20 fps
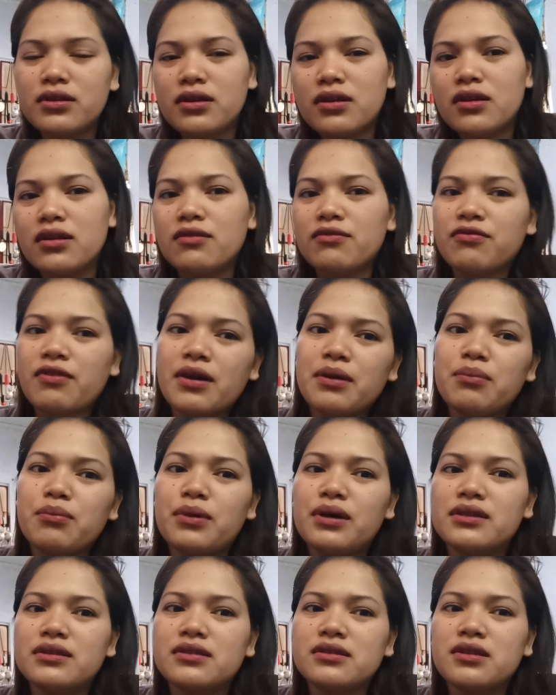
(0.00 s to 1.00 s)
1 year and
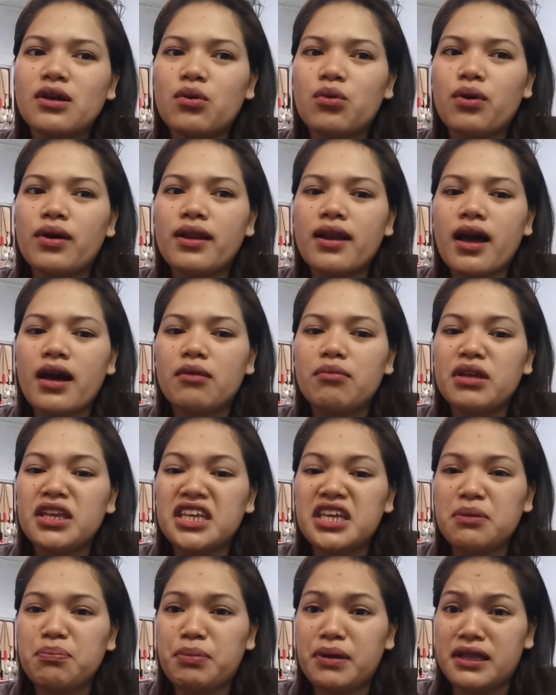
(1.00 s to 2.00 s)
5 months daw kailangan may
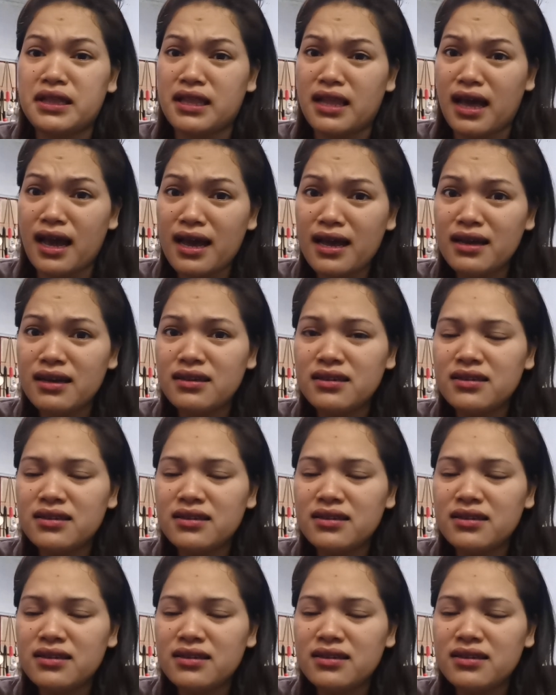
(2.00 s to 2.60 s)
ngipin na